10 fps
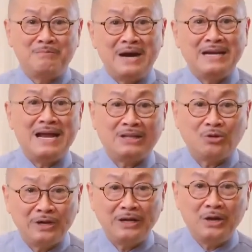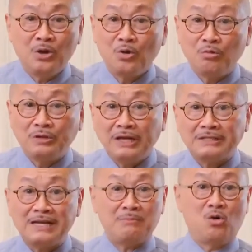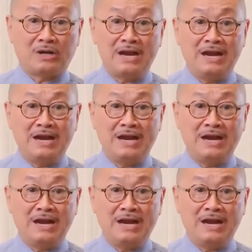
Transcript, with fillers: bà nhà tôi ấy cũng thích dạng bột